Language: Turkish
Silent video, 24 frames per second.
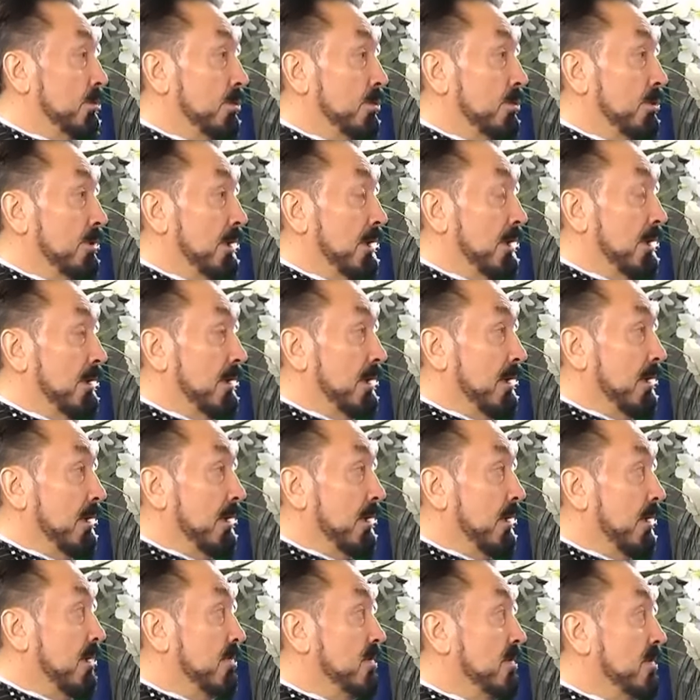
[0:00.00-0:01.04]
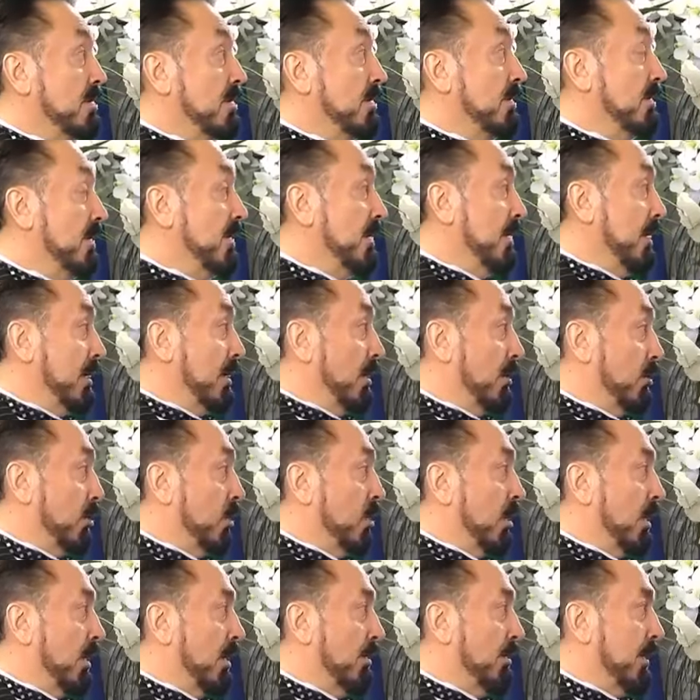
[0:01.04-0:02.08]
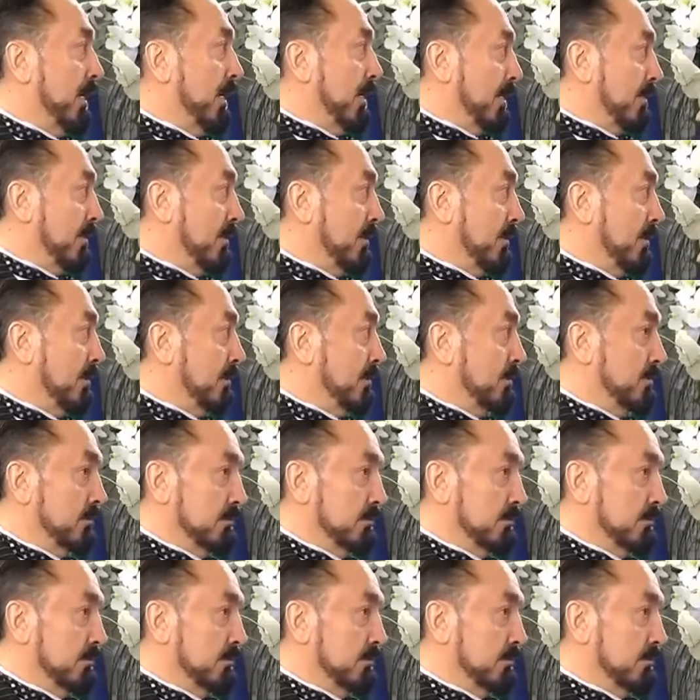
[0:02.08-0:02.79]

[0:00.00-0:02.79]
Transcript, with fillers: Türkiye'de kaçacak delik arar o kahpeler. Evet.